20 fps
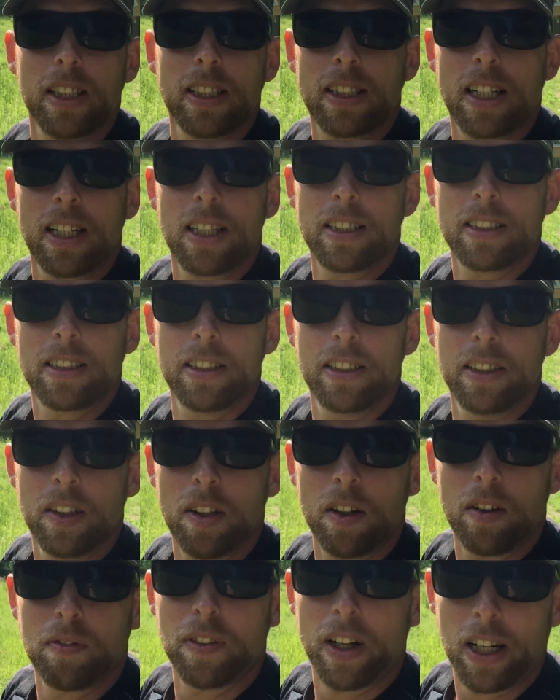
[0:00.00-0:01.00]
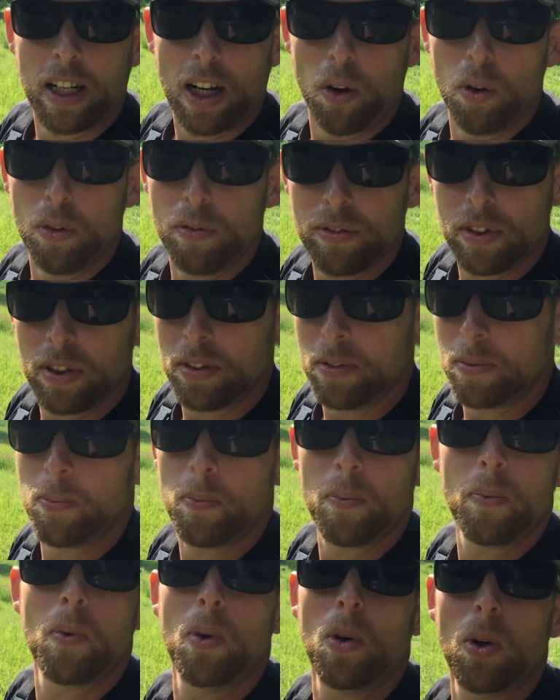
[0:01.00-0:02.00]
das Ganze verkauft,
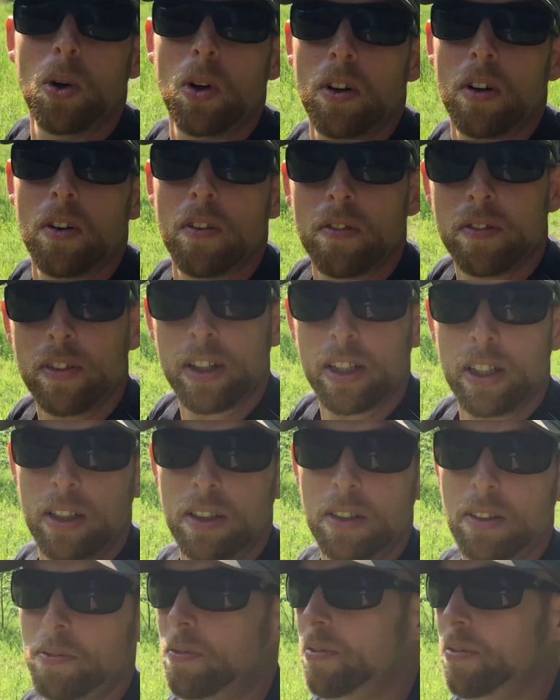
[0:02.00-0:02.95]
weil